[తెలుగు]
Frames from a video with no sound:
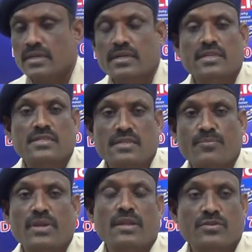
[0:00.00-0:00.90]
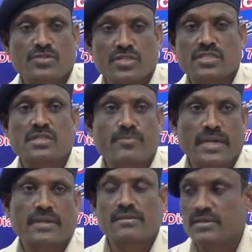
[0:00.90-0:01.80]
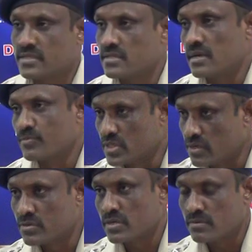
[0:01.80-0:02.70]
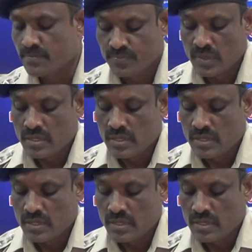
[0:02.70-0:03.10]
ఇక్కడ చిన్నపిల్లలకు చిన్న చిన్న ప్యాకెట్లు వేసి అమ్ముతా ఉన్నారు